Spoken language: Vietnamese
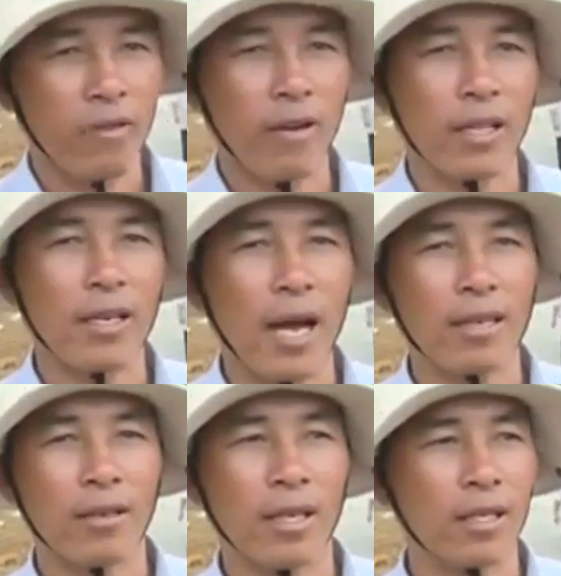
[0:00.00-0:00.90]
và thứ
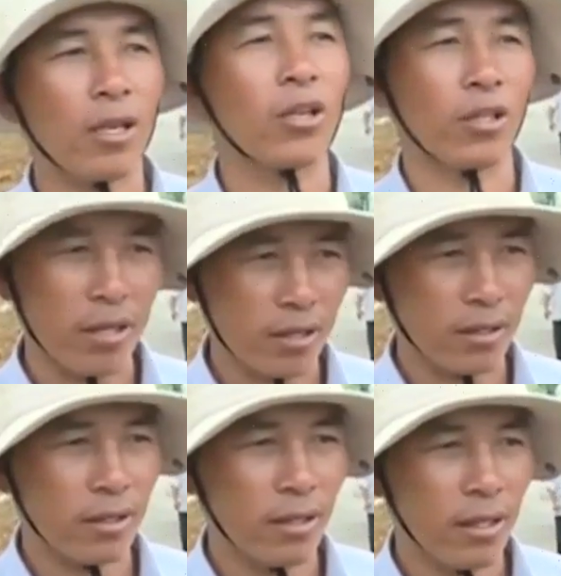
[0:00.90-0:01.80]
hai nữa là do thời tiết.
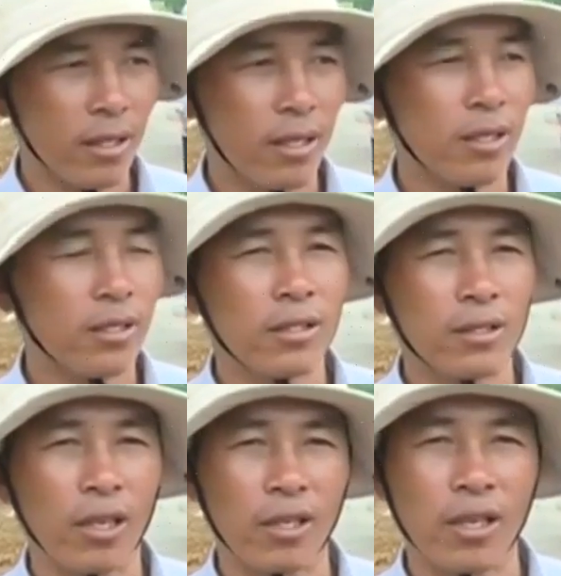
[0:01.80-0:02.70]

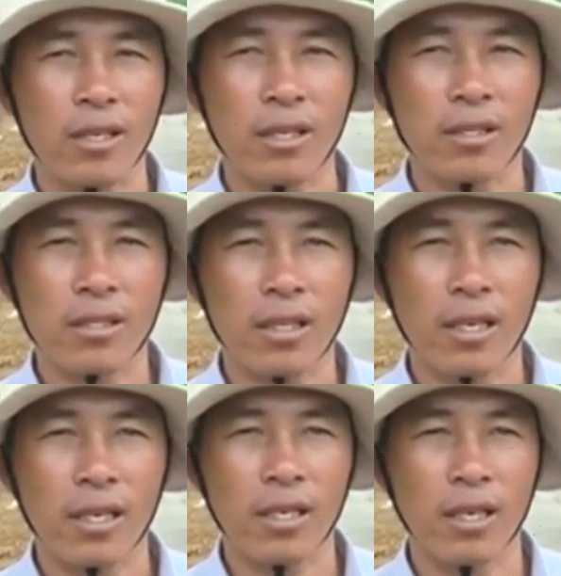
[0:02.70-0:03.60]
Ở thời tiết ở
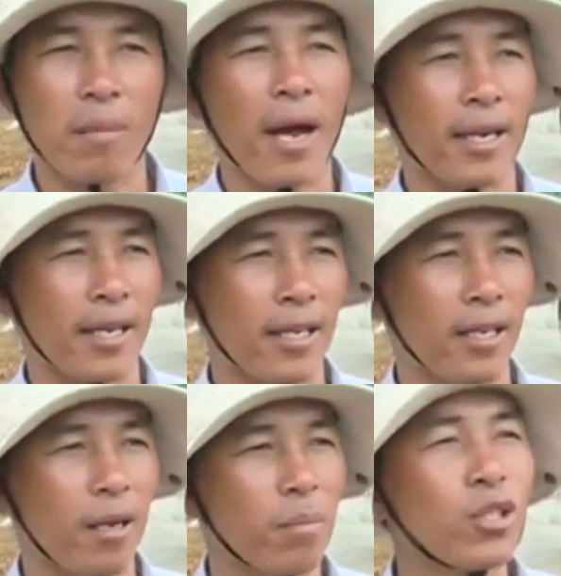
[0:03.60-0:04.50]
cái địa bàn này
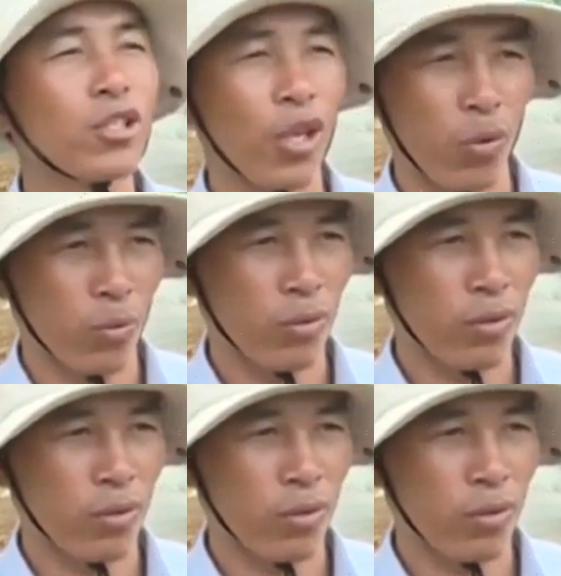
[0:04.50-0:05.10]
thì nó mưa nhiều